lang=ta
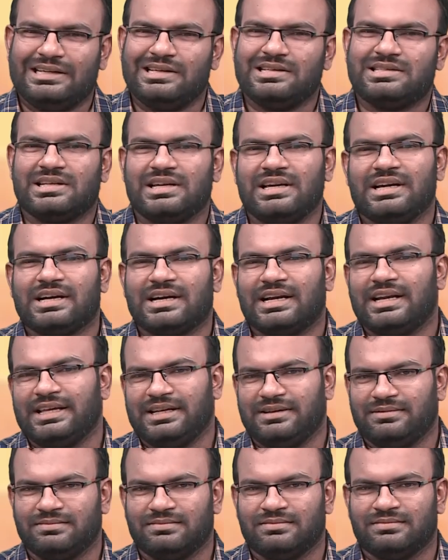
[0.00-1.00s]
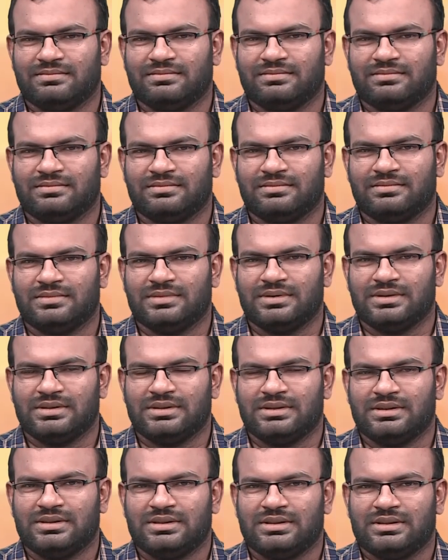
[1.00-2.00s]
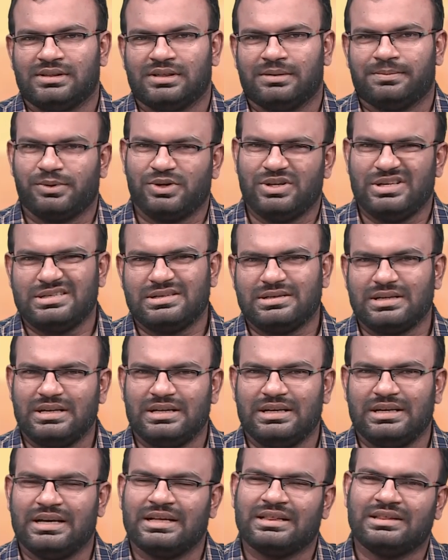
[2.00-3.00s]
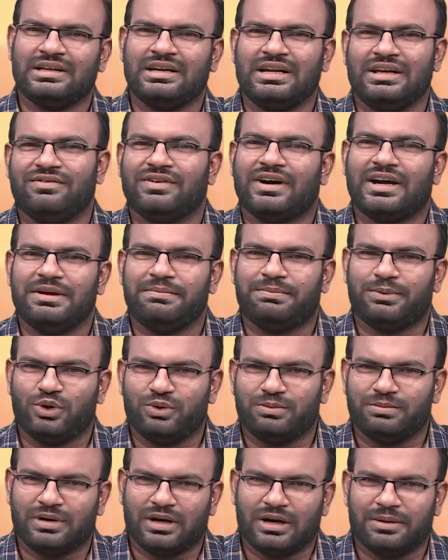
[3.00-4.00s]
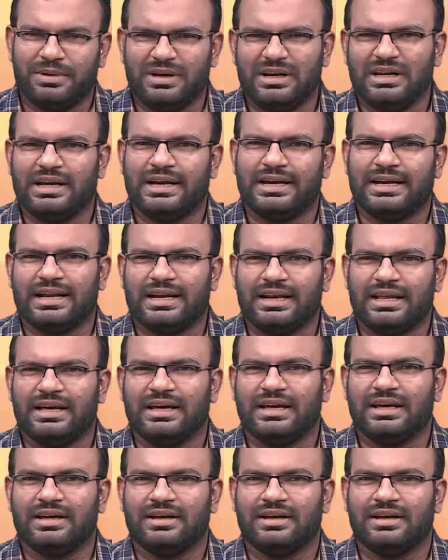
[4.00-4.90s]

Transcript: இசைக்கலை இப்போ இசை எத்தனை வகைப்படும் அப்படின்னு கேட்டாலே